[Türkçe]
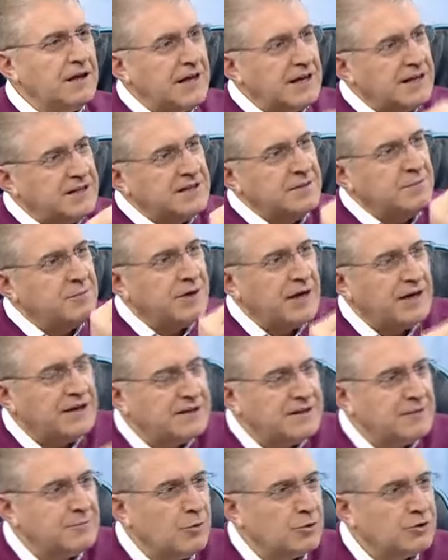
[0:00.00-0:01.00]
Eğitim,
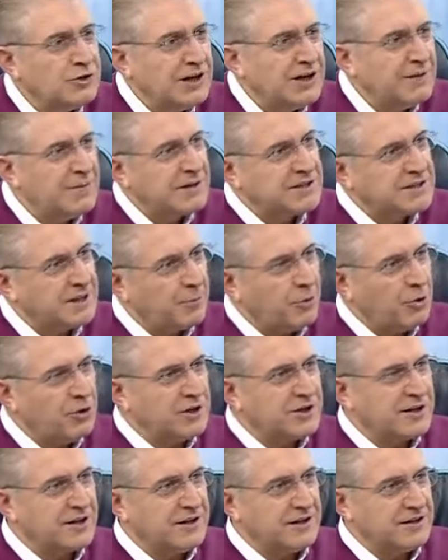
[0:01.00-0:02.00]
eğitim modelini ben
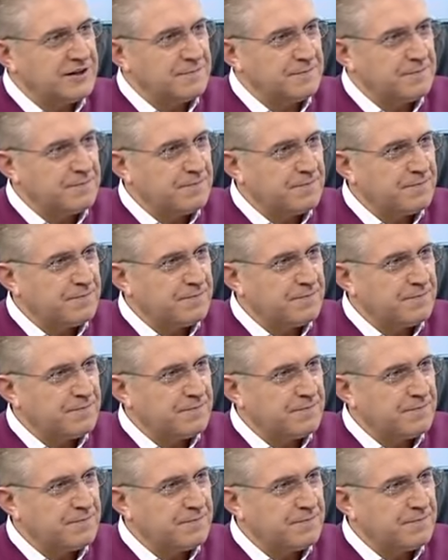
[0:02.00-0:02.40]
Japonya'dan aldım.